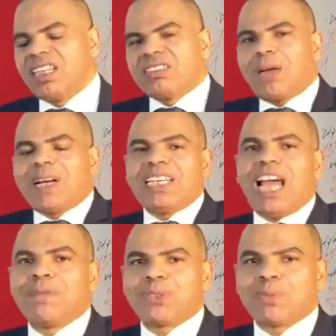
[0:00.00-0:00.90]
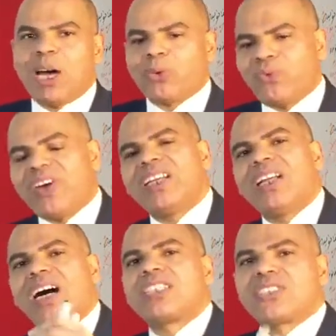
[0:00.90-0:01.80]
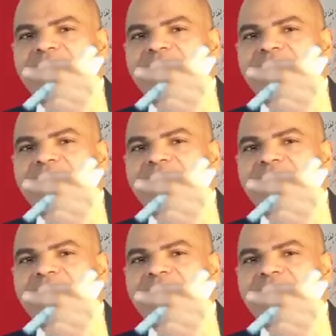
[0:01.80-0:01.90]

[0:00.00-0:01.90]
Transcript: طبعا الحبس معروف أن أقصى